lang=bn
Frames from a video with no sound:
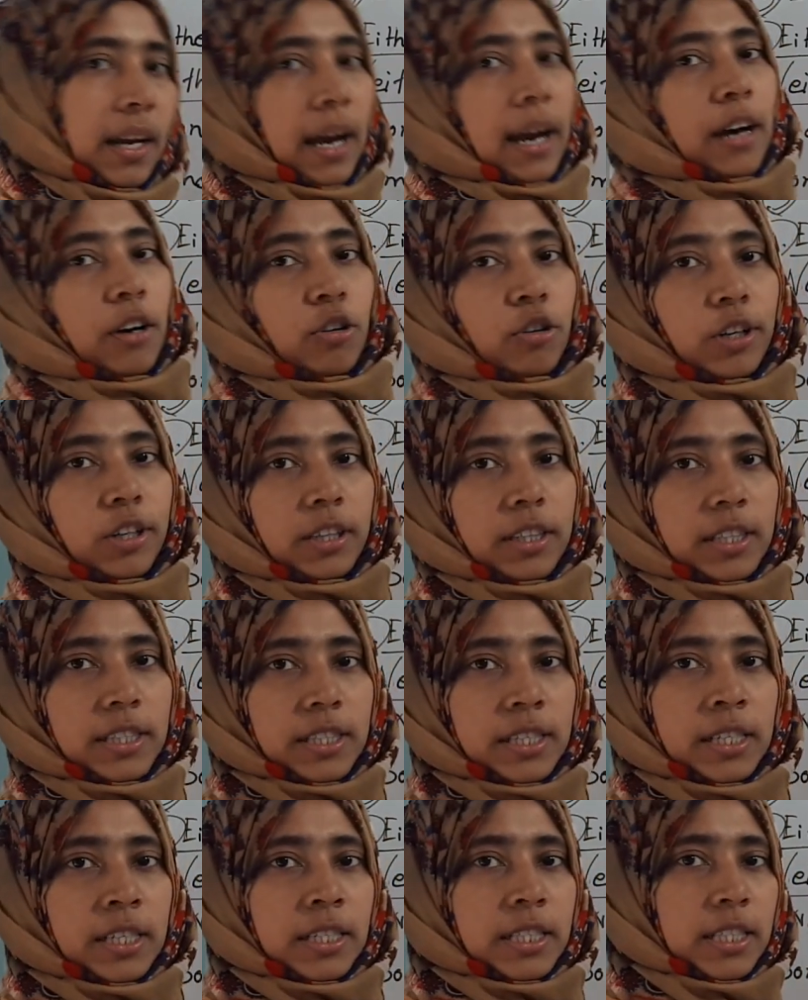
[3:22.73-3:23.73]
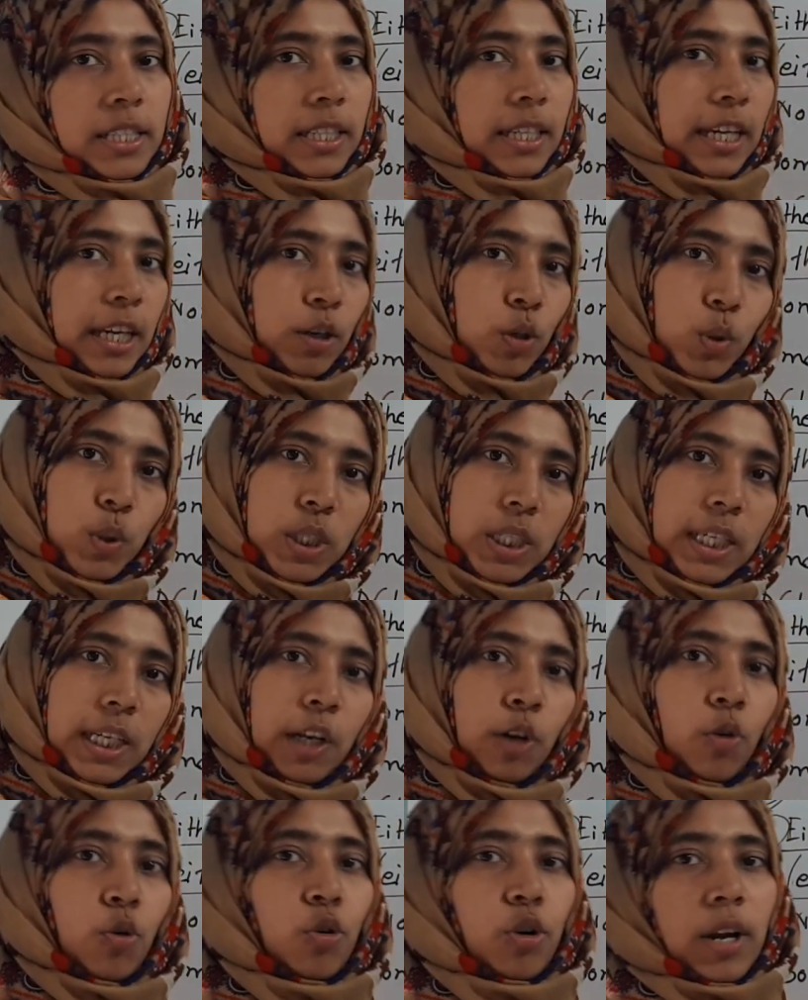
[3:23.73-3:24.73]
না করে দিয়েছি যে কেউ
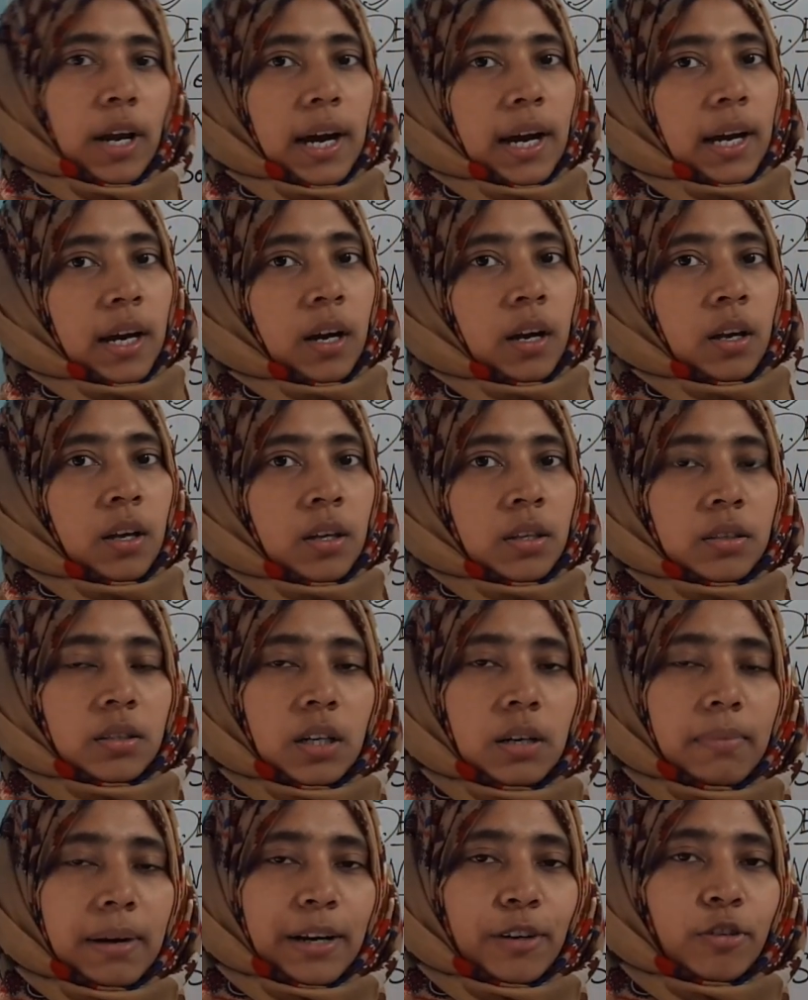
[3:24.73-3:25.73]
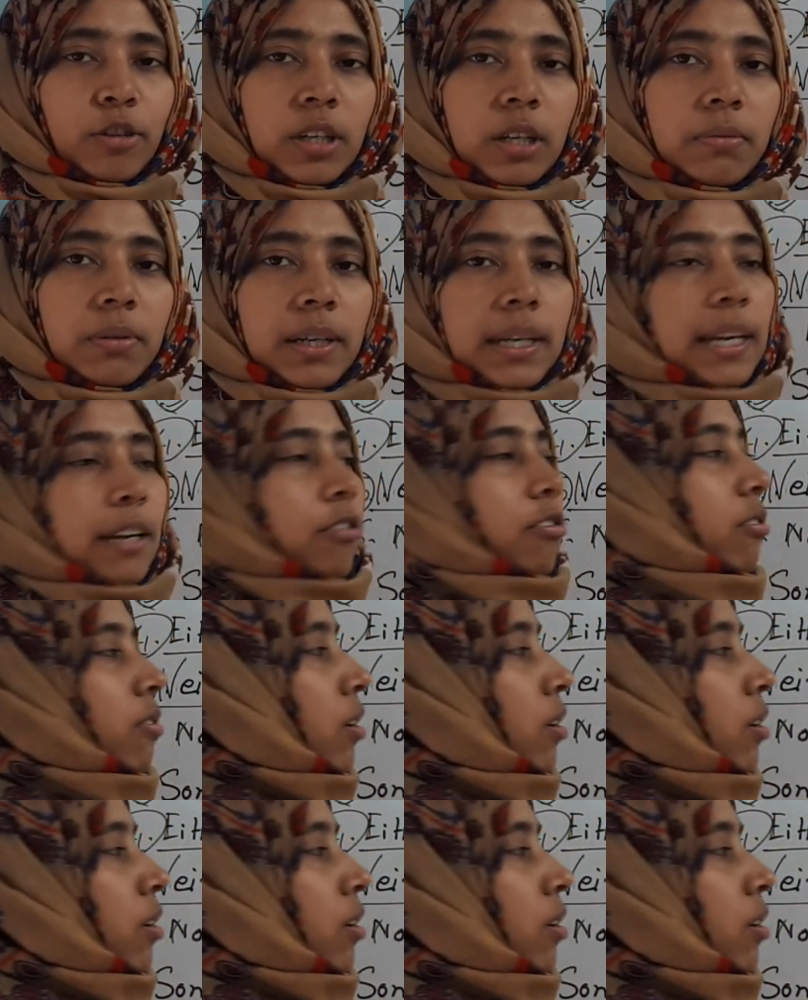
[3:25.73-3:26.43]
ছিল না তাহলে বাক্যটা আমাকে এখন